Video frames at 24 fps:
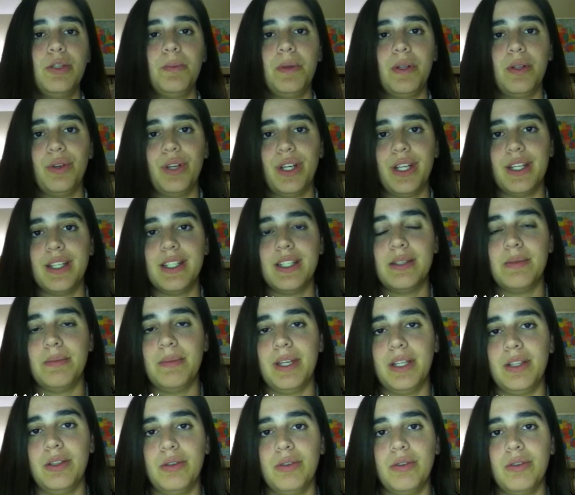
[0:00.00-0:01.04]
pelo
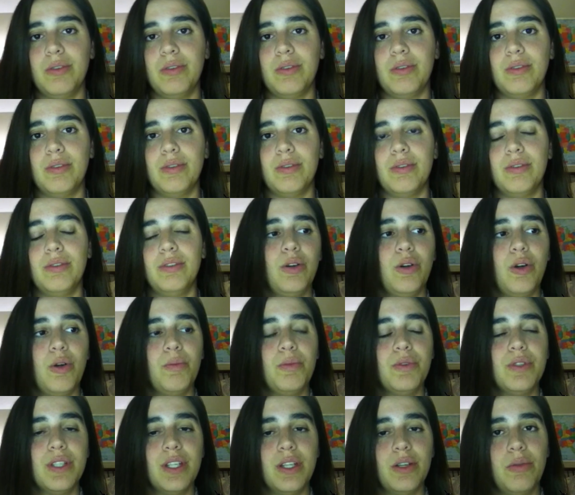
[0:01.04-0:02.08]
crescimento
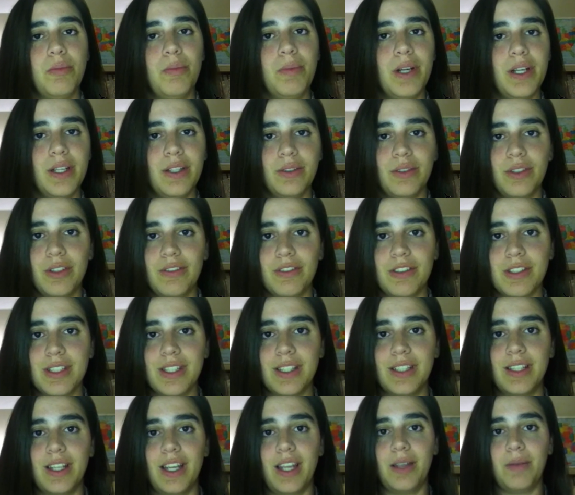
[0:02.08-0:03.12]
como ser humano que você
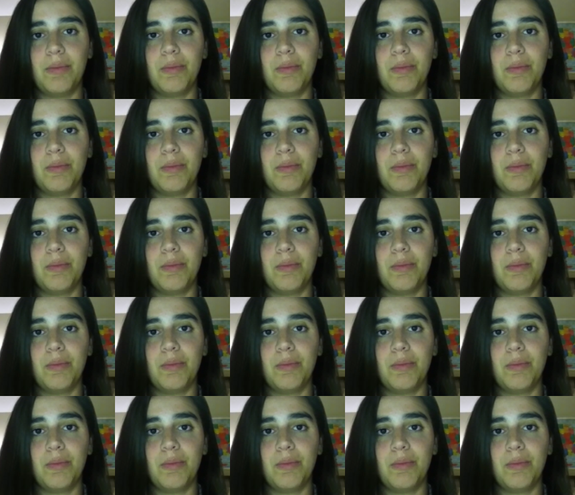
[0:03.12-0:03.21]
tem.